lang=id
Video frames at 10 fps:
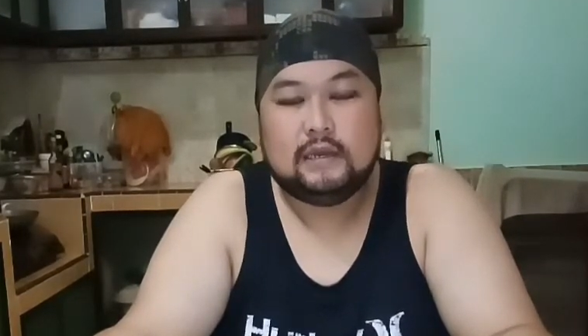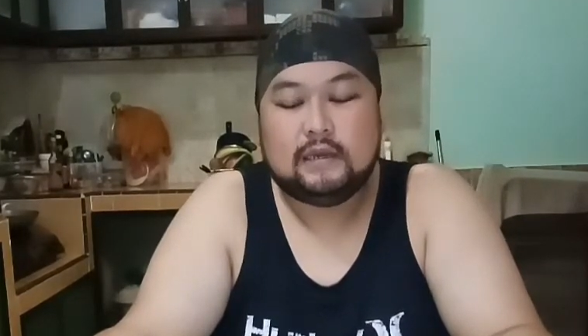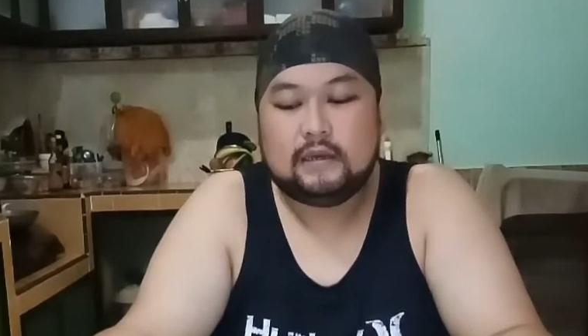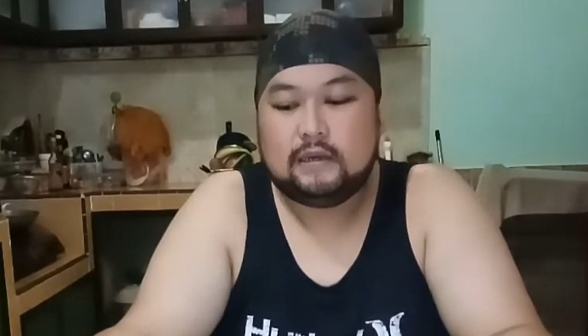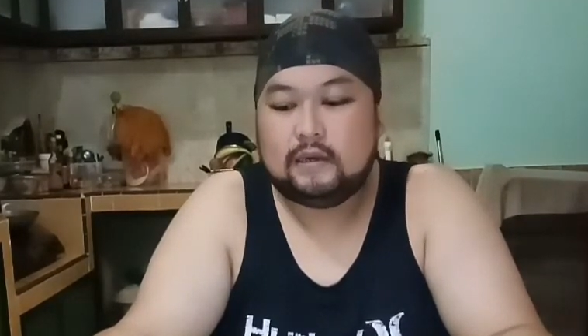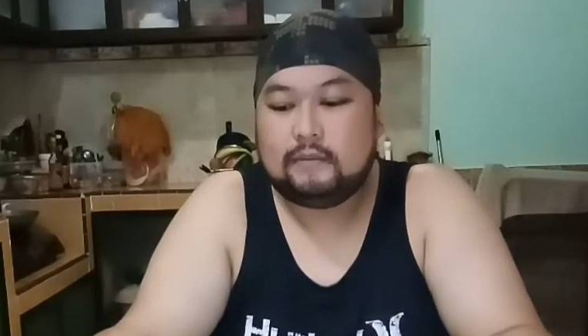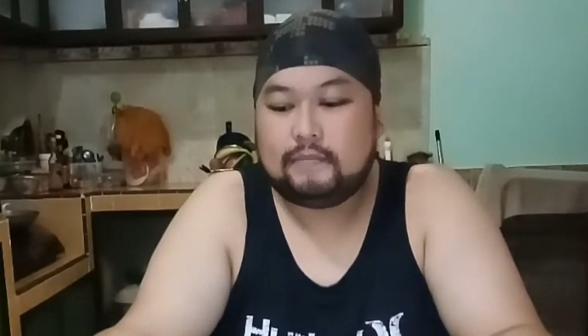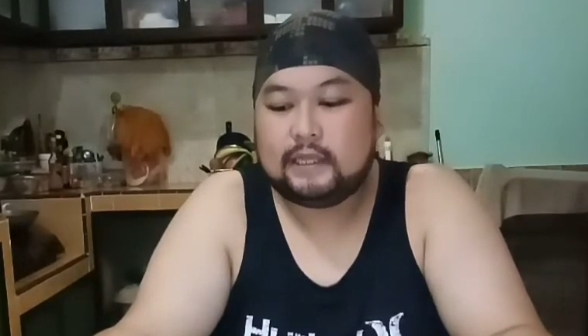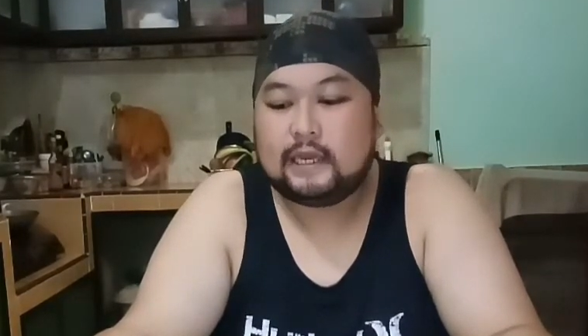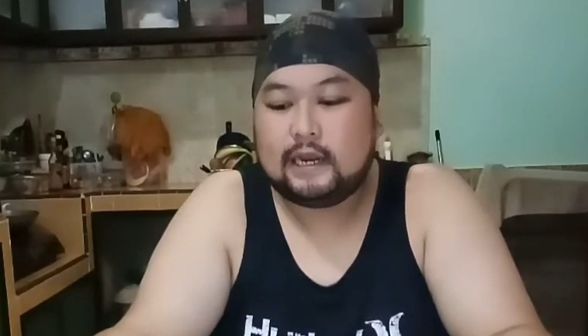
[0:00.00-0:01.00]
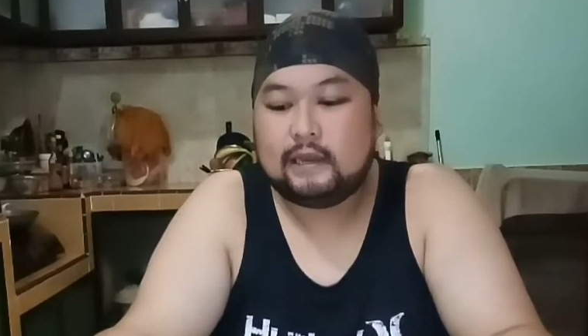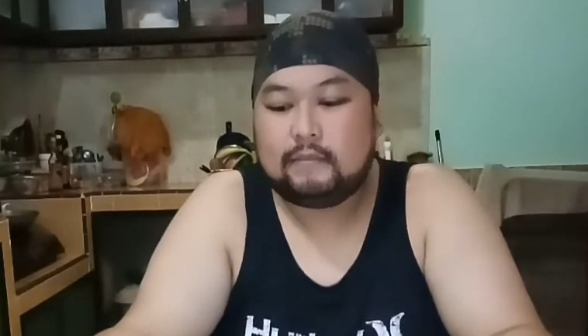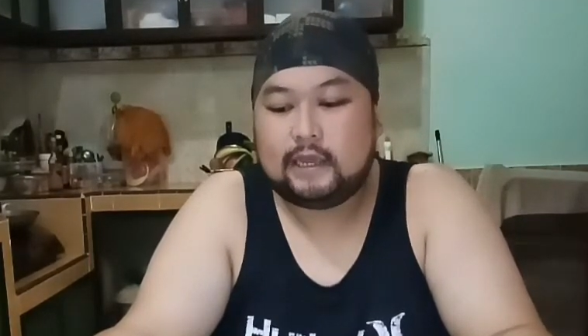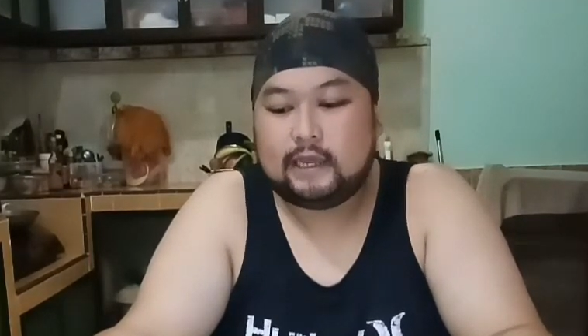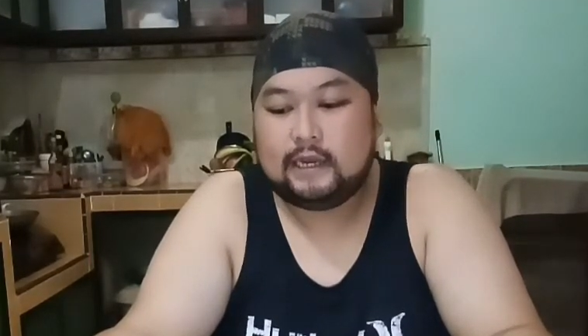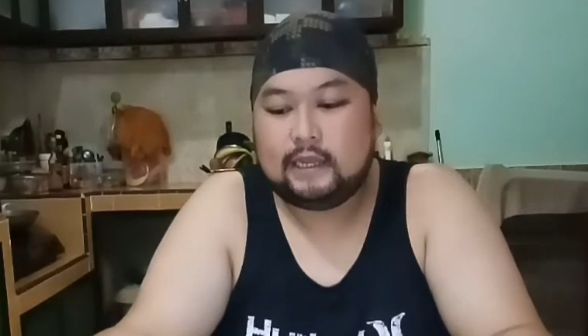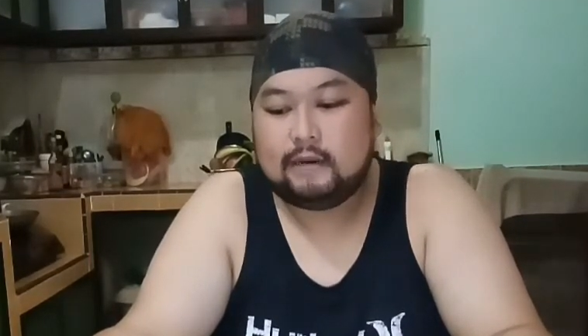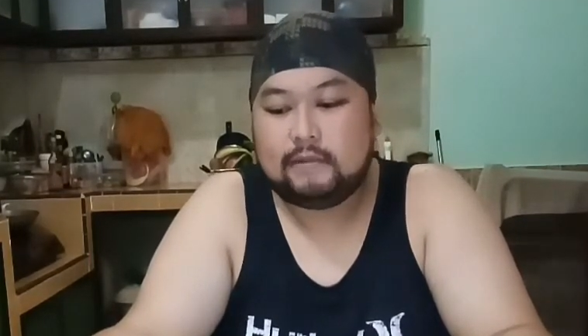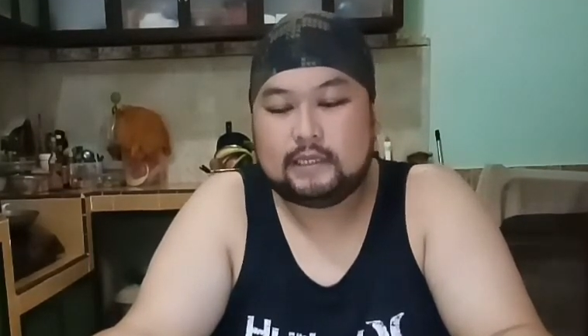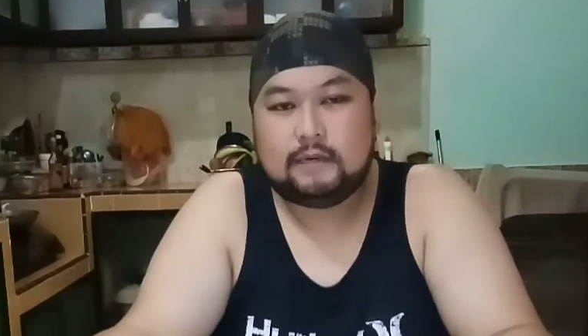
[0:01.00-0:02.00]
uh, banyak lah yang pakai
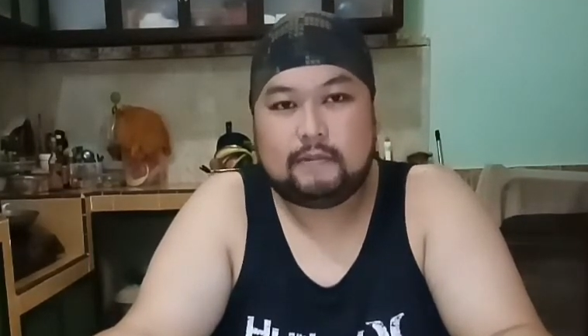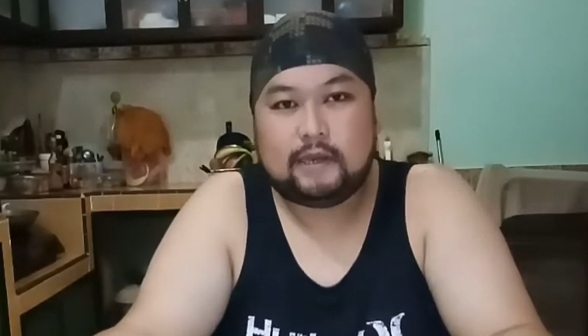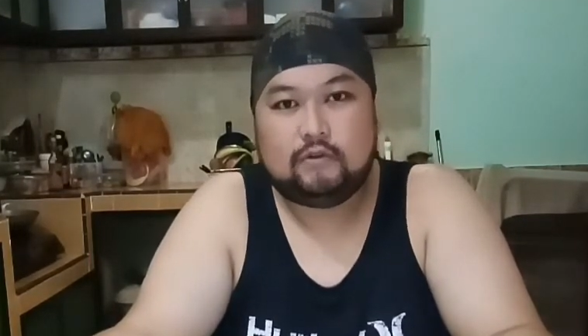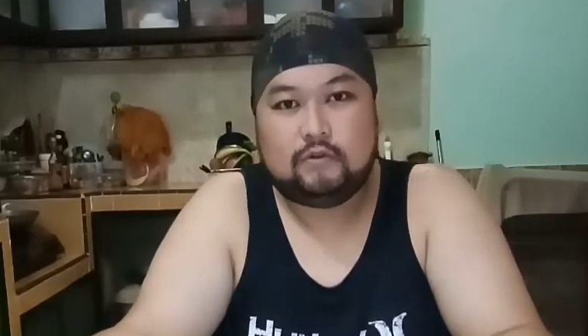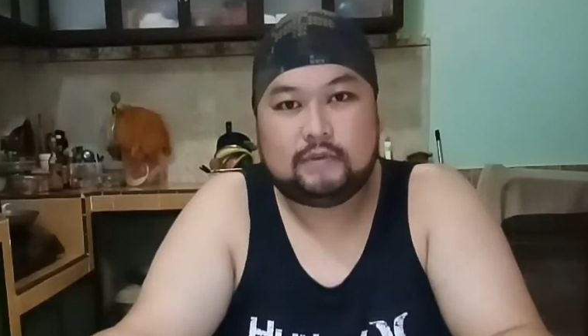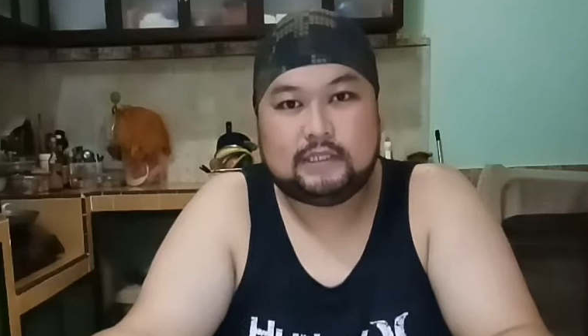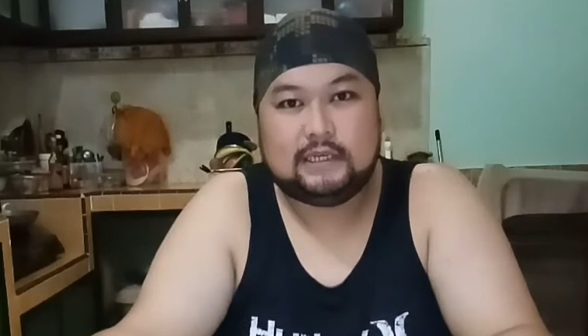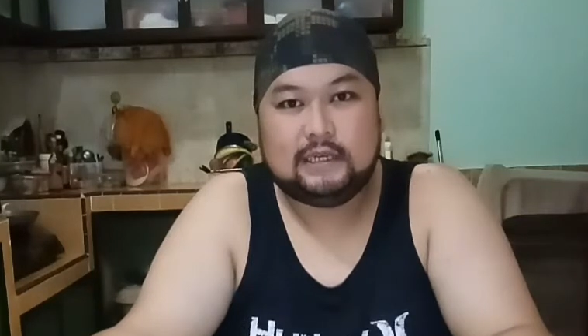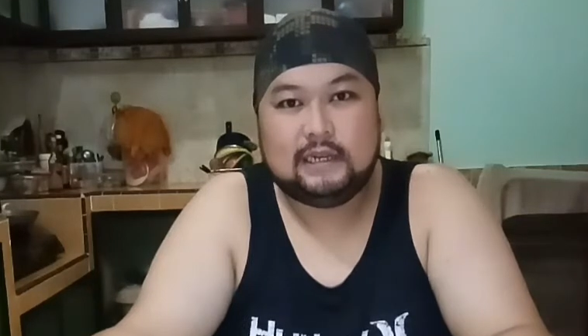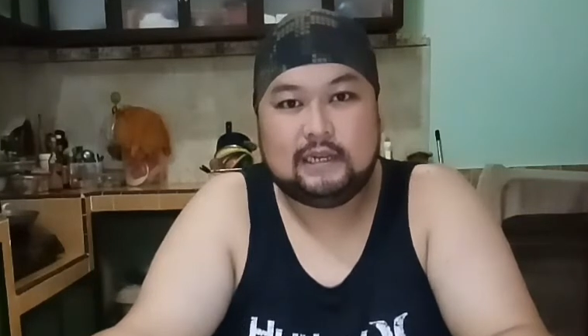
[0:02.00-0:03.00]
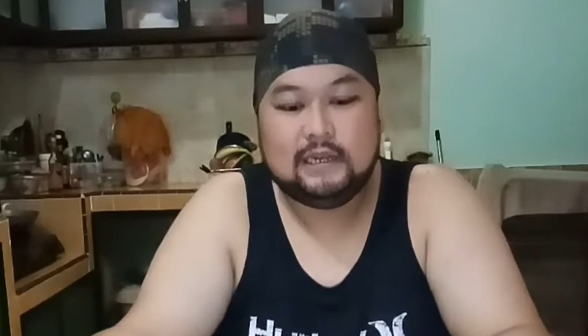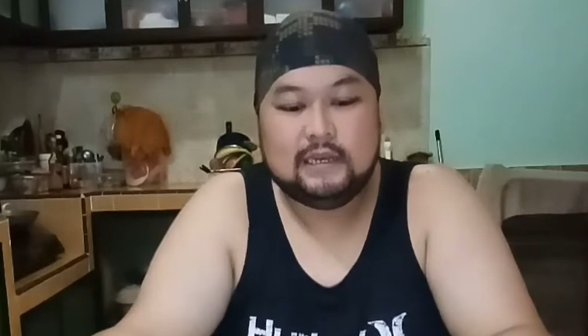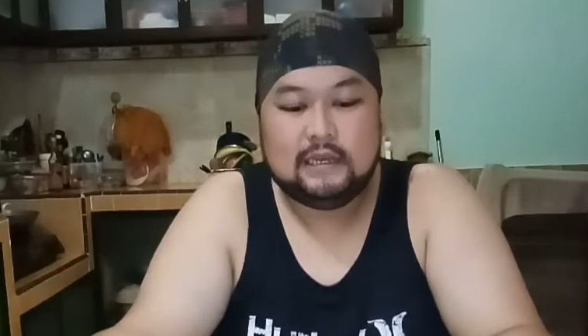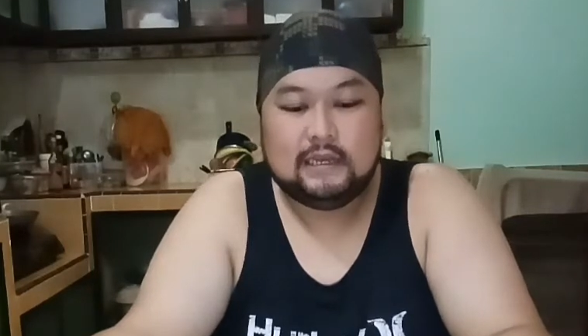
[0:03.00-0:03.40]
kenikir biasa dipakai untuk pecel